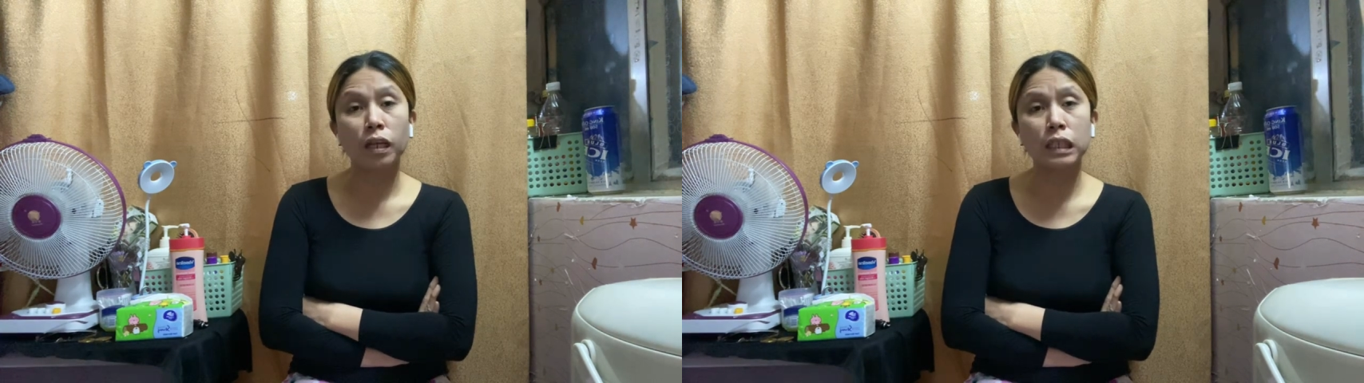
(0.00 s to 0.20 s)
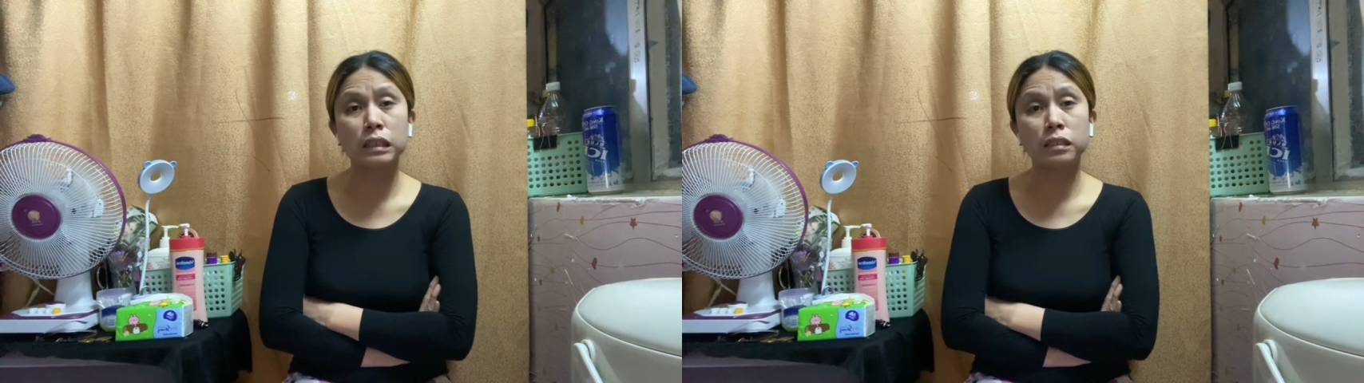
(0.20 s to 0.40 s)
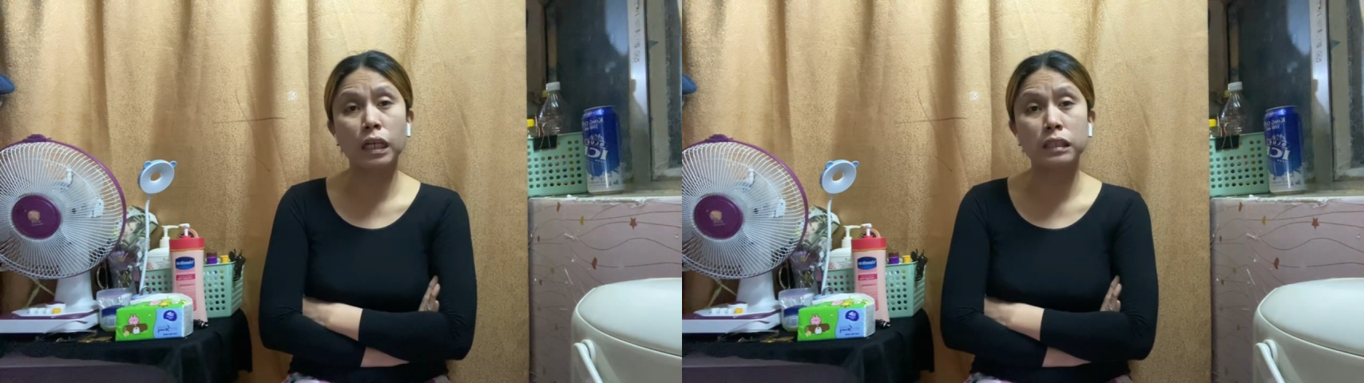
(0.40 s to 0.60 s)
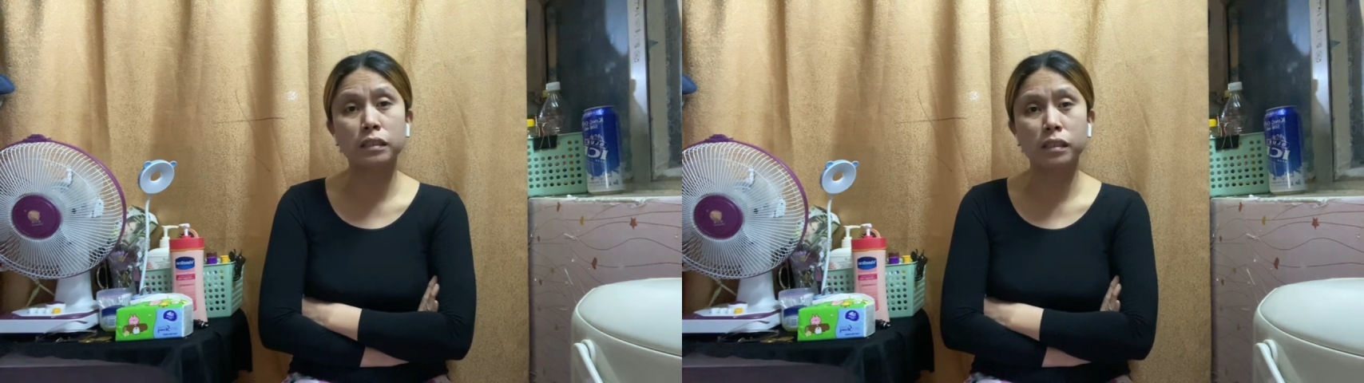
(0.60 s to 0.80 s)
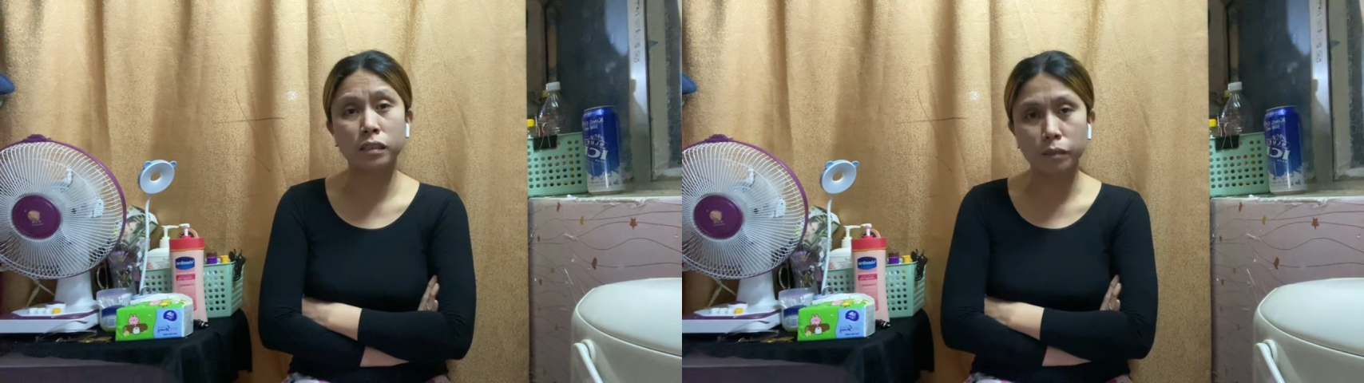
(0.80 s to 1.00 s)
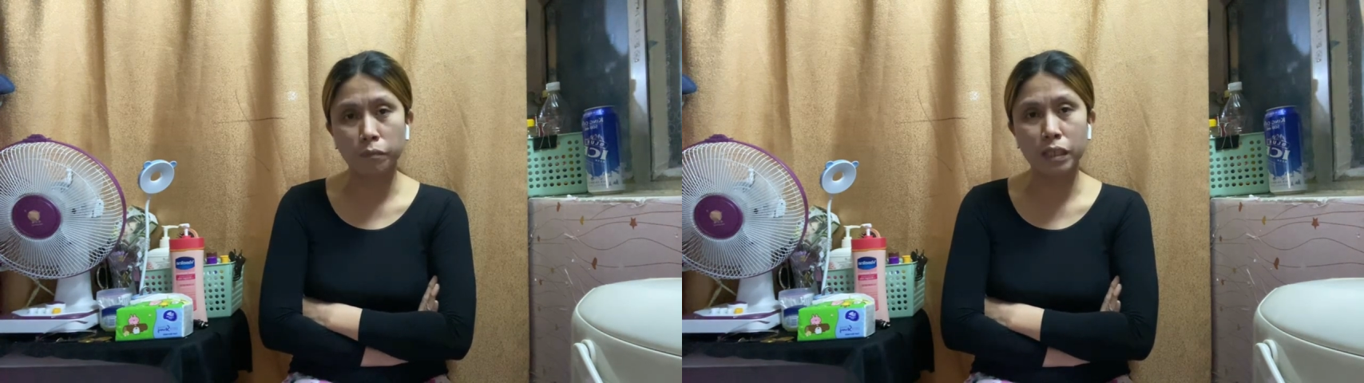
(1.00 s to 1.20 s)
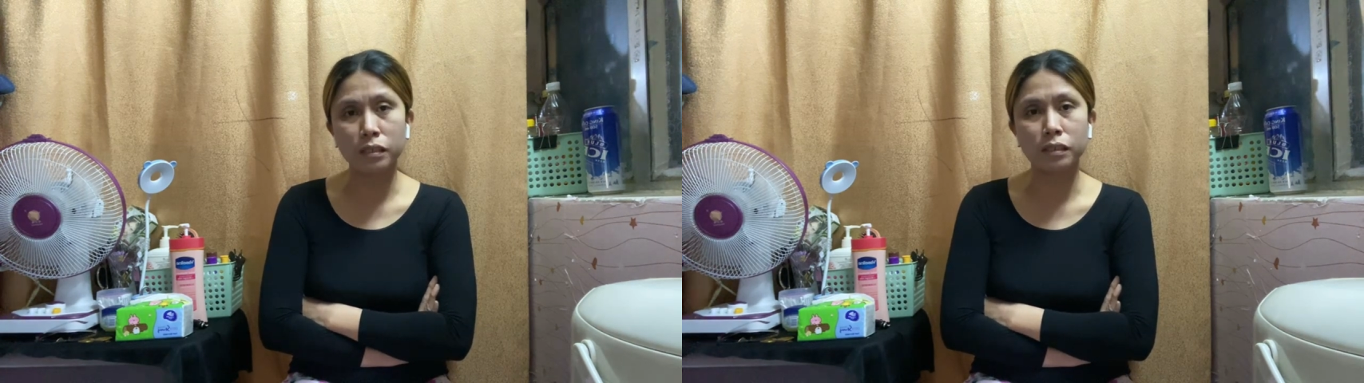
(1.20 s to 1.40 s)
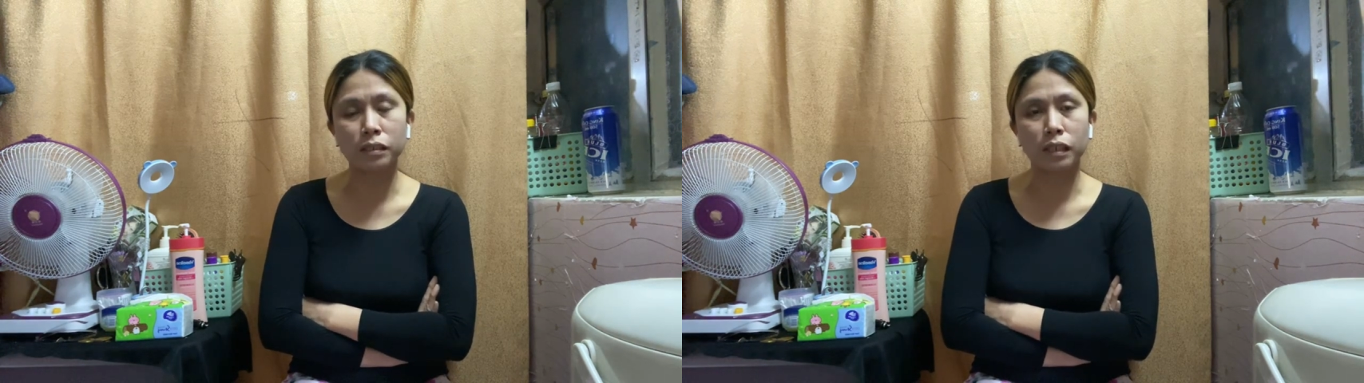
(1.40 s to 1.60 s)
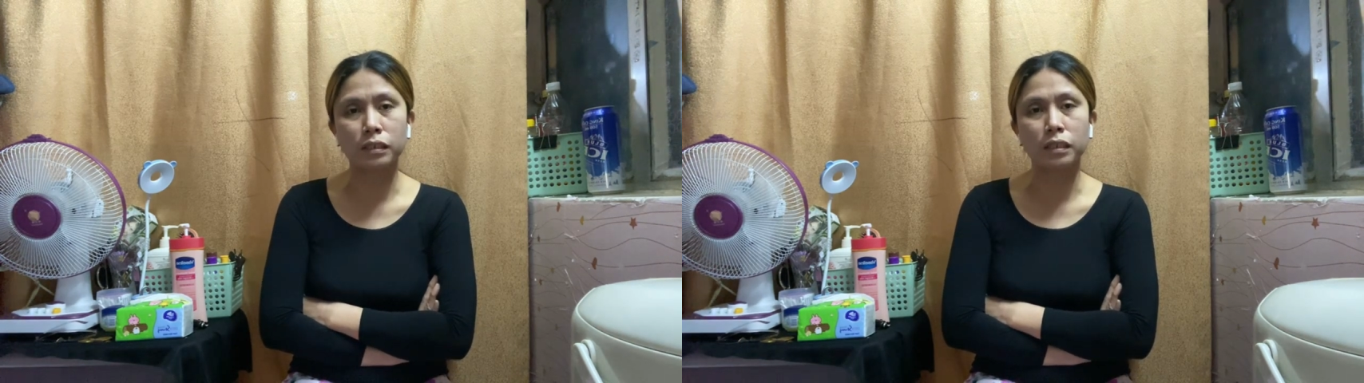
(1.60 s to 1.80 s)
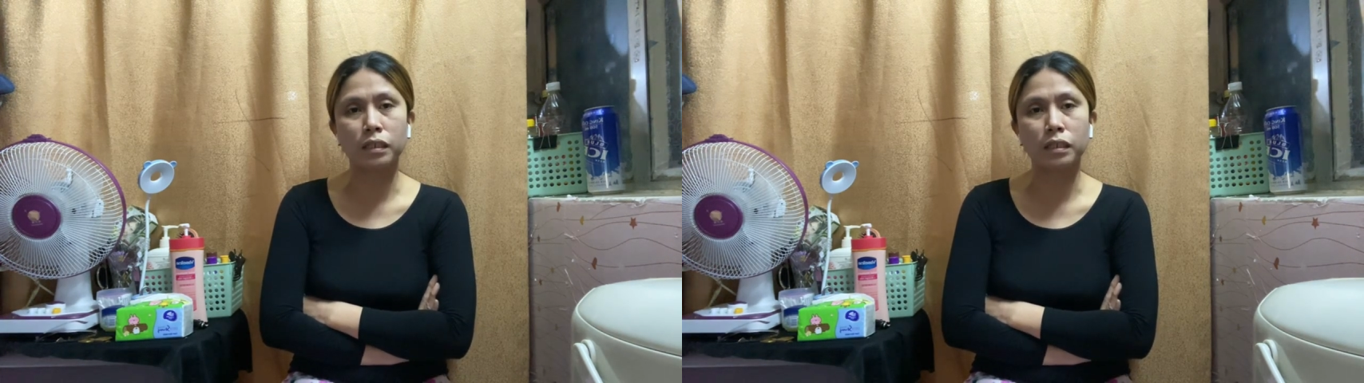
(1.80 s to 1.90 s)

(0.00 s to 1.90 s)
less than 6 months kasi